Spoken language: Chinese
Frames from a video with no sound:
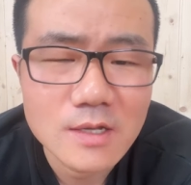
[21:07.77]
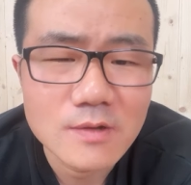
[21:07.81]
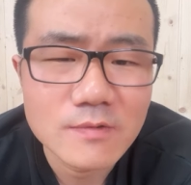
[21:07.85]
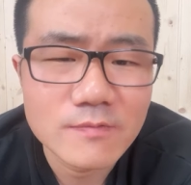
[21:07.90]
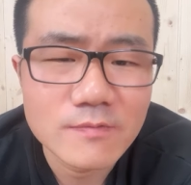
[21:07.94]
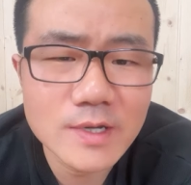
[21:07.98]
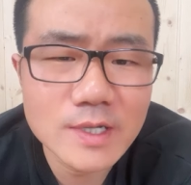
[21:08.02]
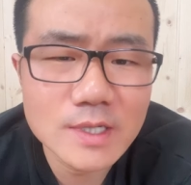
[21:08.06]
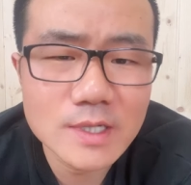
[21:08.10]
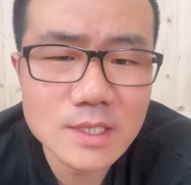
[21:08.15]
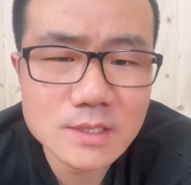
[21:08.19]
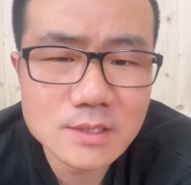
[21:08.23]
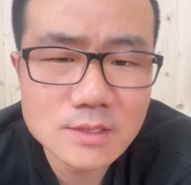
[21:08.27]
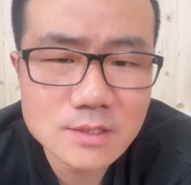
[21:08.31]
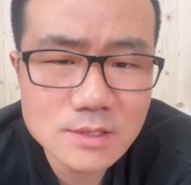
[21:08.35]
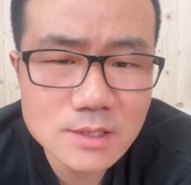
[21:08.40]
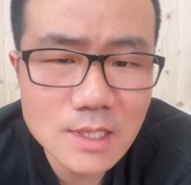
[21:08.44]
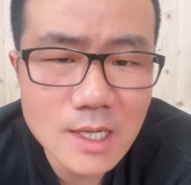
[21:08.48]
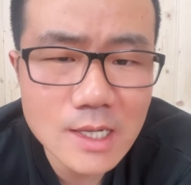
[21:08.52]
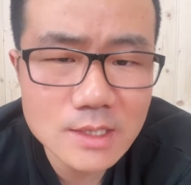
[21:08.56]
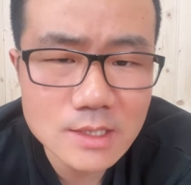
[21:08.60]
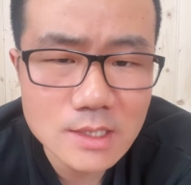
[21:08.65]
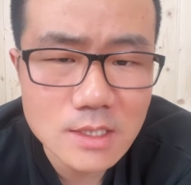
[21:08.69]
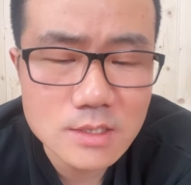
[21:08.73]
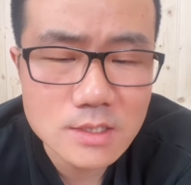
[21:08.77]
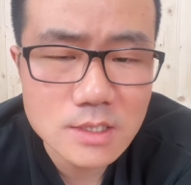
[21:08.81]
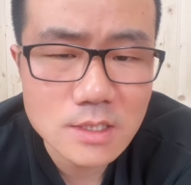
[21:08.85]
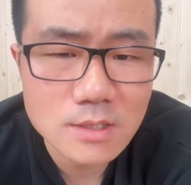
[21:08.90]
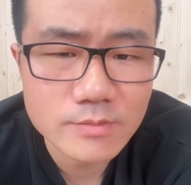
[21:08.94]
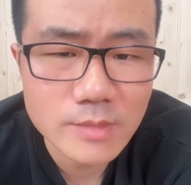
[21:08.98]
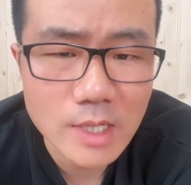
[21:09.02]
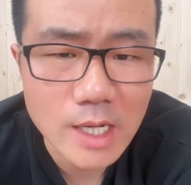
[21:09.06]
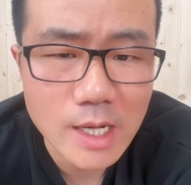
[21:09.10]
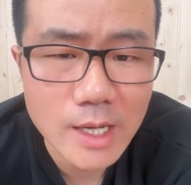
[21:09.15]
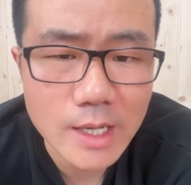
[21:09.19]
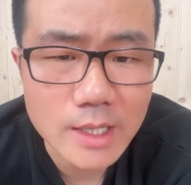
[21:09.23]
为了杀一
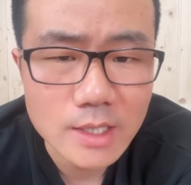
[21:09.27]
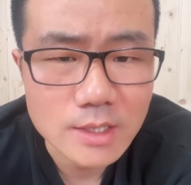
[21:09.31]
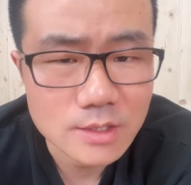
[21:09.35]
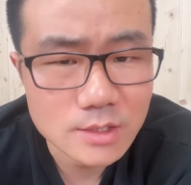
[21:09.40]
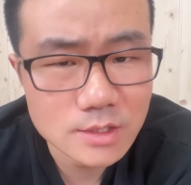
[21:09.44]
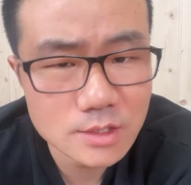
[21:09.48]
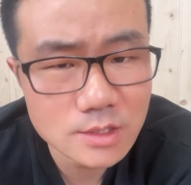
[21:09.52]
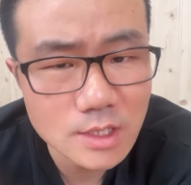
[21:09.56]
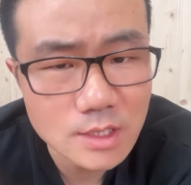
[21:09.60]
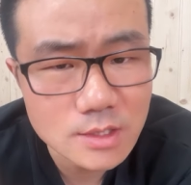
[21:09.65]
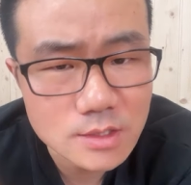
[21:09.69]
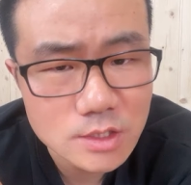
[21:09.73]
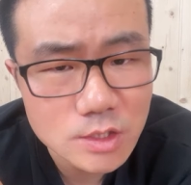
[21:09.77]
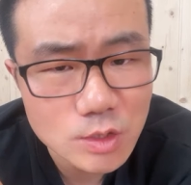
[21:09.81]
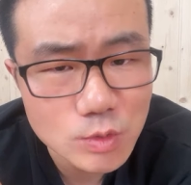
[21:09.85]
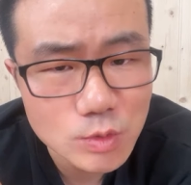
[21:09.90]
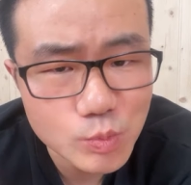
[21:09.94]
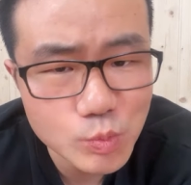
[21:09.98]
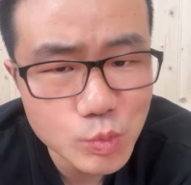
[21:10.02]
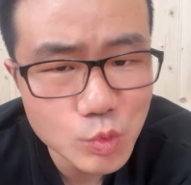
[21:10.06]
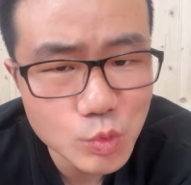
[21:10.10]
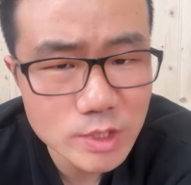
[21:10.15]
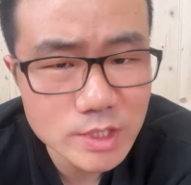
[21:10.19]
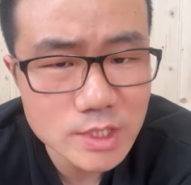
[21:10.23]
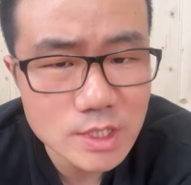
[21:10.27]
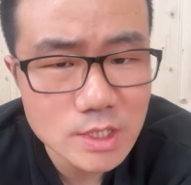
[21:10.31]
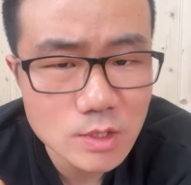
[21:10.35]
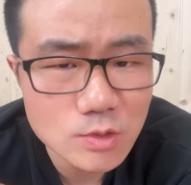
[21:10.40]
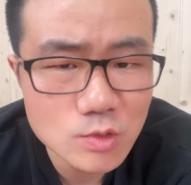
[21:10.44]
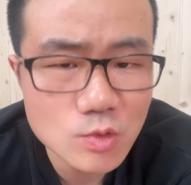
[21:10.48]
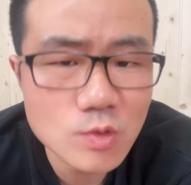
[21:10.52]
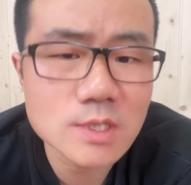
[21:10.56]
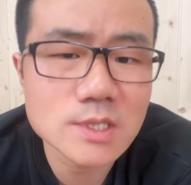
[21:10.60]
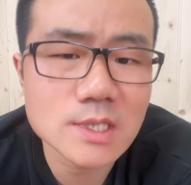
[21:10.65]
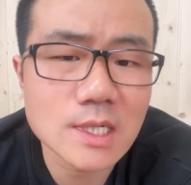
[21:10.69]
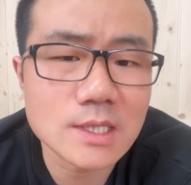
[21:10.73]
儆百，甚至不惜
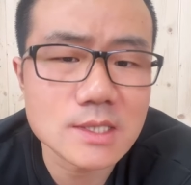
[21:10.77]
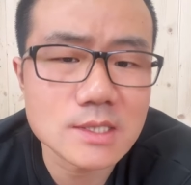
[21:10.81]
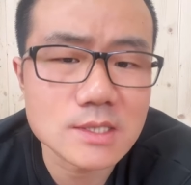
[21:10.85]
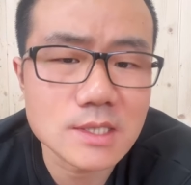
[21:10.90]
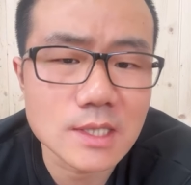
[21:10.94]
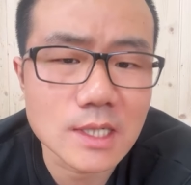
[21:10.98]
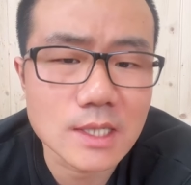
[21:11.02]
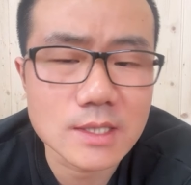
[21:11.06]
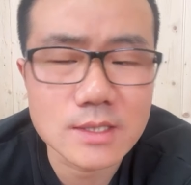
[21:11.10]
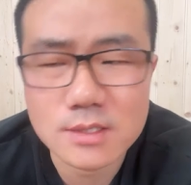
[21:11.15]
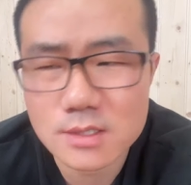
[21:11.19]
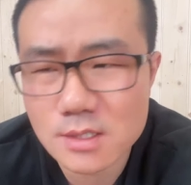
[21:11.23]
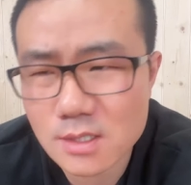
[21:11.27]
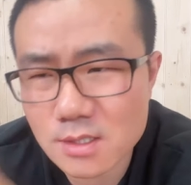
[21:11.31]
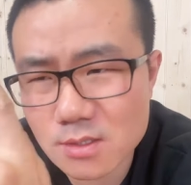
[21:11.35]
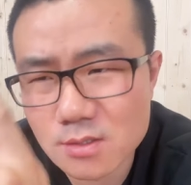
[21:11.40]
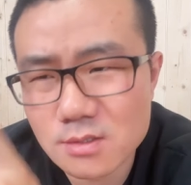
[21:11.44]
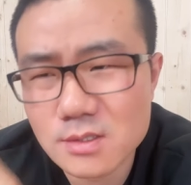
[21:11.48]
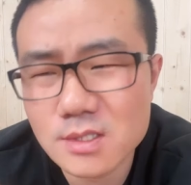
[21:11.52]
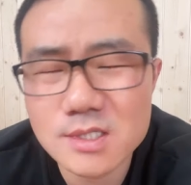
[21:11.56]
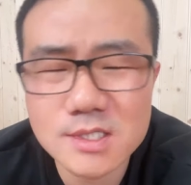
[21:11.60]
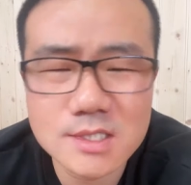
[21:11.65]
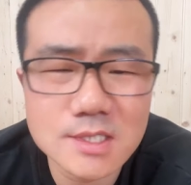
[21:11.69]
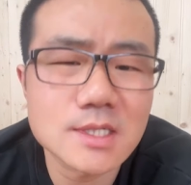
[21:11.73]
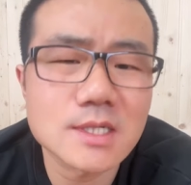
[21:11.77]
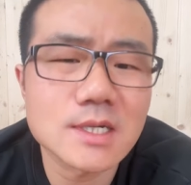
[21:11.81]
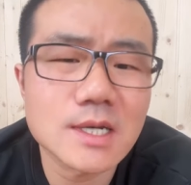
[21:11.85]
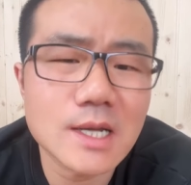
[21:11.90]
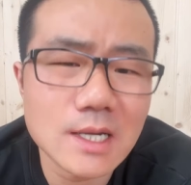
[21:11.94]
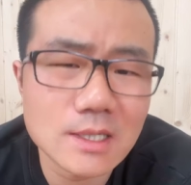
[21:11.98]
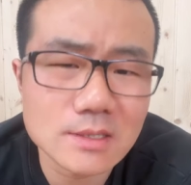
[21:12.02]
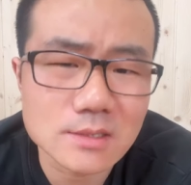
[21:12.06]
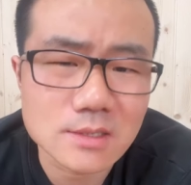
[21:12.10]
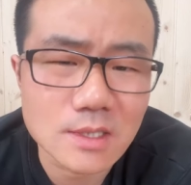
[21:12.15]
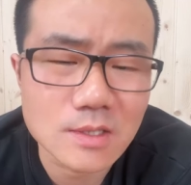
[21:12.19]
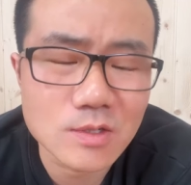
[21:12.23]
错杀一千，这就是希
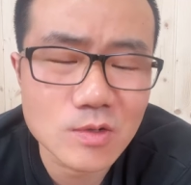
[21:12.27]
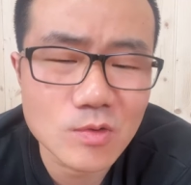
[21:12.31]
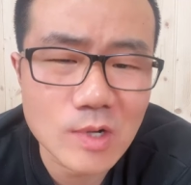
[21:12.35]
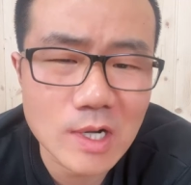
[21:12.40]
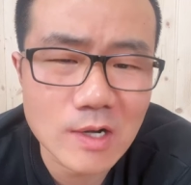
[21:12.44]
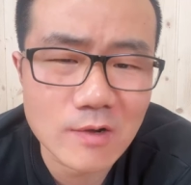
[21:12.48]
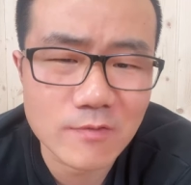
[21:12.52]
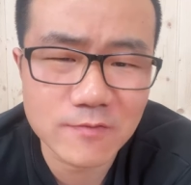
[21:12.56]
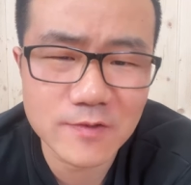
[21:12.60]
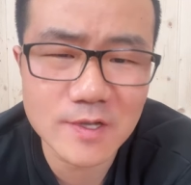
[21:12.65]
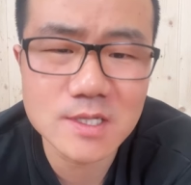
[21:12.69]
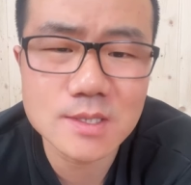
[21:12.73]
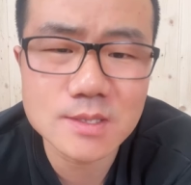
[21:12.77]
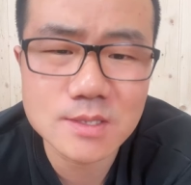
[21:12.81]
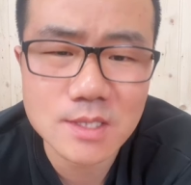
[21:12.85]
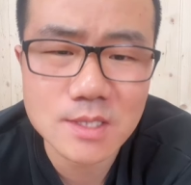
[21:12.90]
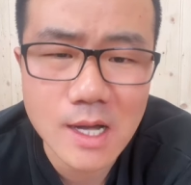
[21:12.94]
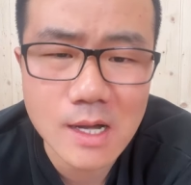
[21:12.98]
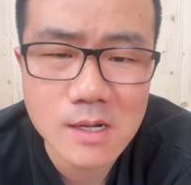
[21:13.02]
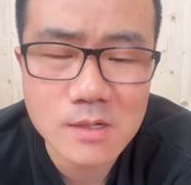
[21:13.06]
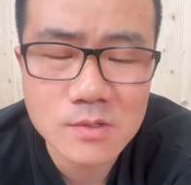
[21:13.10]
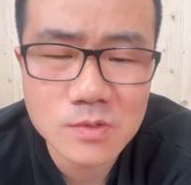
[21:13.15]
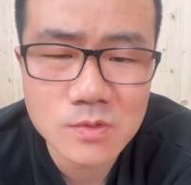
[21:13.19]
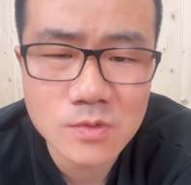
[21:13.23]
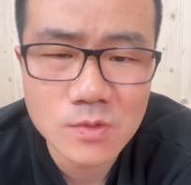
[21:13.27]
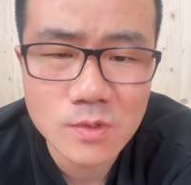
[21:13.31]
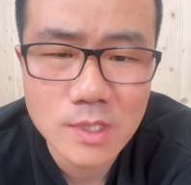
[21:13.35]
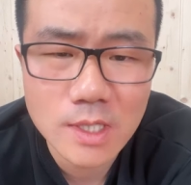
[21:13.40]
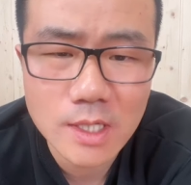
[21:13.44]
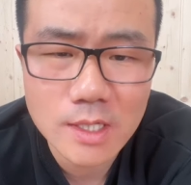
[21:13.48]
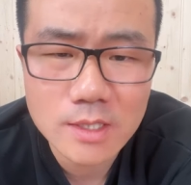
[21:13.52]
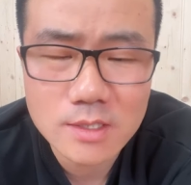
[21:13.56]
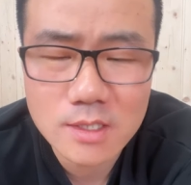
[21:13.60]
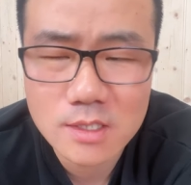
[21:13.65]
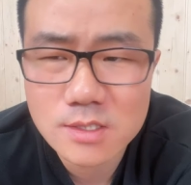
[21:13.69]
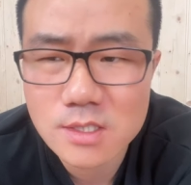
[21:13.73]
腊神话非常残酷的。
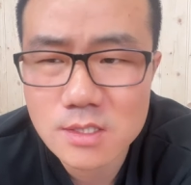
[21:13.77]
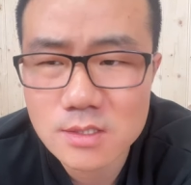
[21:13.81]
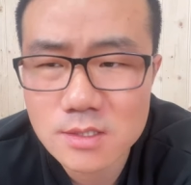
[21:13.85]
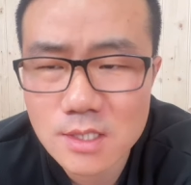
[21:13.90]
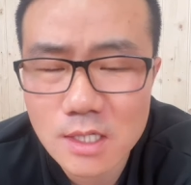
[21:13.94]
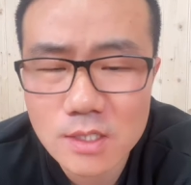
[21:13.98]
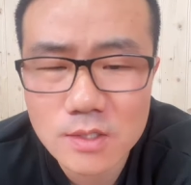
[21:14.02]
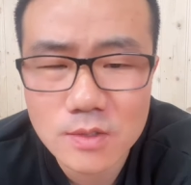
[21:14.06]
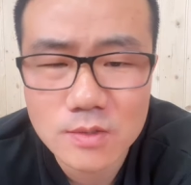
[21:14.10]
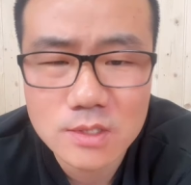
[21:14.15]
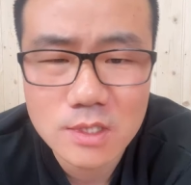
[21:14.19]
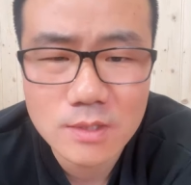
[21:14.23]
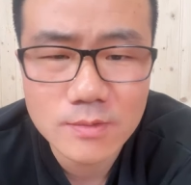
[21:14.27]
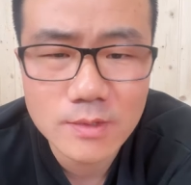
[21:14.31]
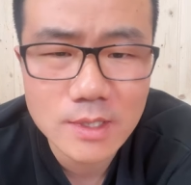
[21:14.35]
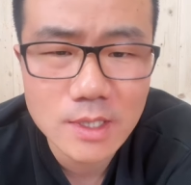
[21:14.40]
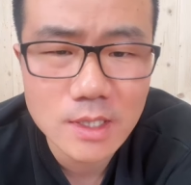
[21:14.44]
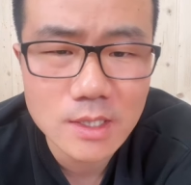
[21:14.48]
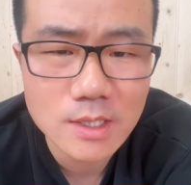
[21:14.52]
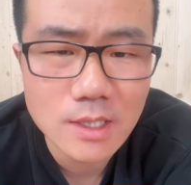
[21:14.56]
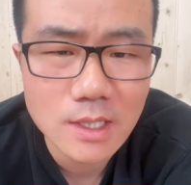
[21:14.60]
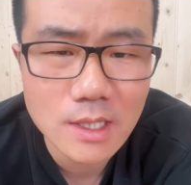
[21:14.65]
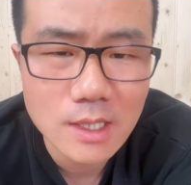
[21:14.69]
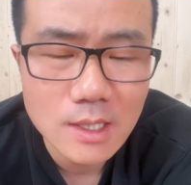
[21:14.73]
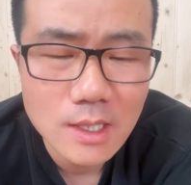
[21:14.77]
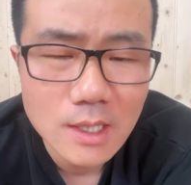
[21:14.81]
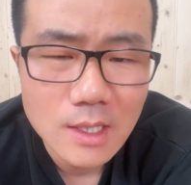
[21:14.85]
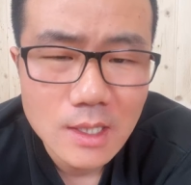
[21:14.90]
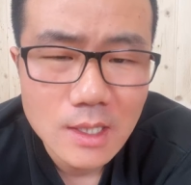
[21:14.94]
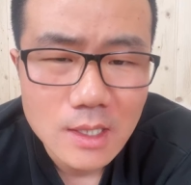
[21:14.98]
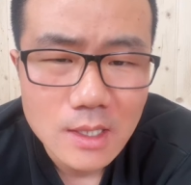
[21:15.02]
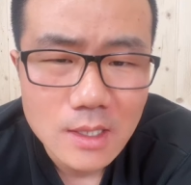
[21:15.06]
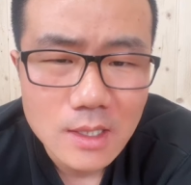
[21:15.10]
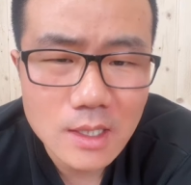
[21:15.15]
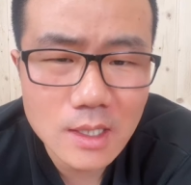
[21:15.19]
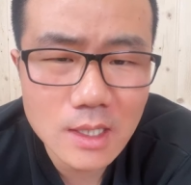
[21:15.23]
你经常有什么这个
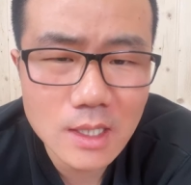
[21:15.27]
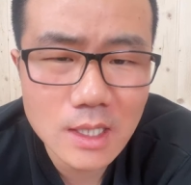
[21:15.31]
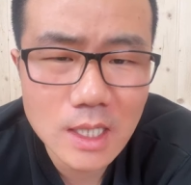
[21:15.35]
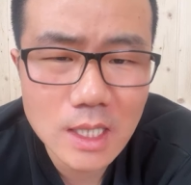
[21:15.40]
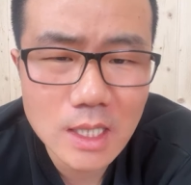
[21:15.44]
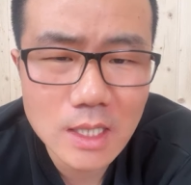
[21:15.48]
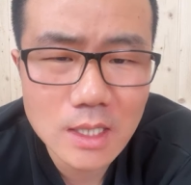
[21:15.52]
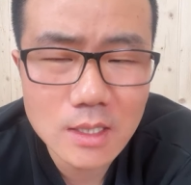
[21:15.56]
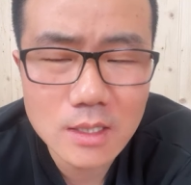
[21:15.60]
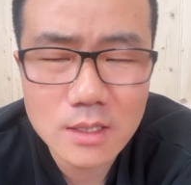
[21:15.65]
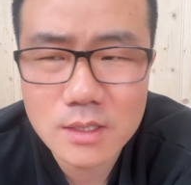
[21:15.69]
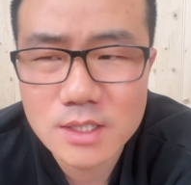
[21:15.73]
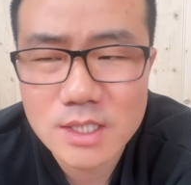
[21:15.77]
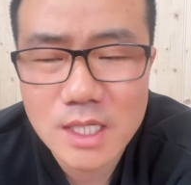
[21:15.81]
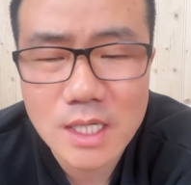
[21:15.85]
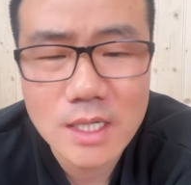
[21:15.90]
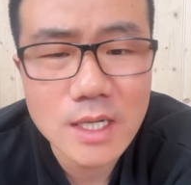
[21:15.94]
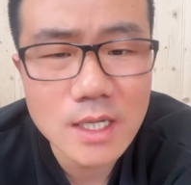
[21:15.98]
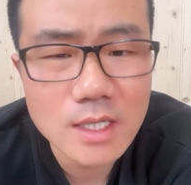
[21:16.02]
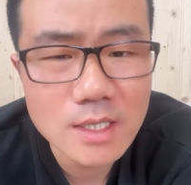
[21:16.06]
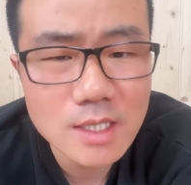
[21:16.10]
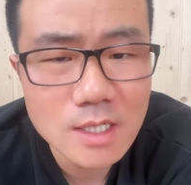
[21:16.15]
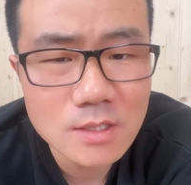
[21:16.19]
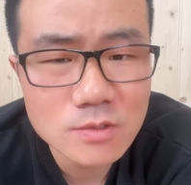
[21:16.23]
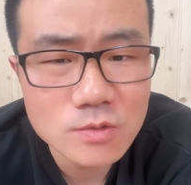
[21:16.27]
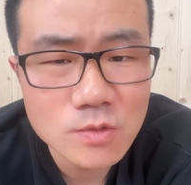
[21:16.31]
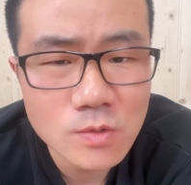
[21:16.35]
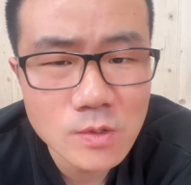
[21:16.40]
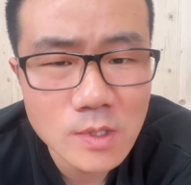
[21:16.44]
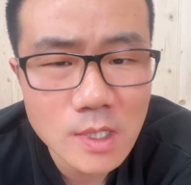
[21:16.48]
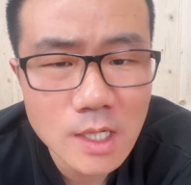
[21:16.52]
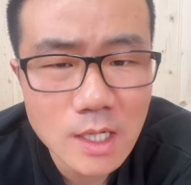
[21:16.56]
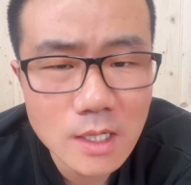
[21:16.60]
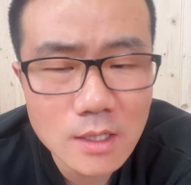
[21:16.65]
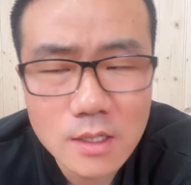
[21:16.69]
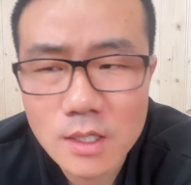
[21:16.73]
呃人类当中
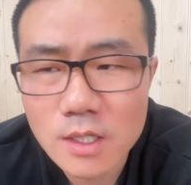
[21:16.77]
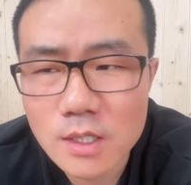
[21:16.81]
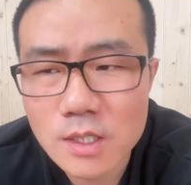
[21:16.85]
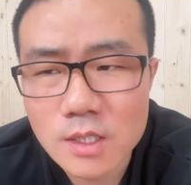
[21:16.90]
啊？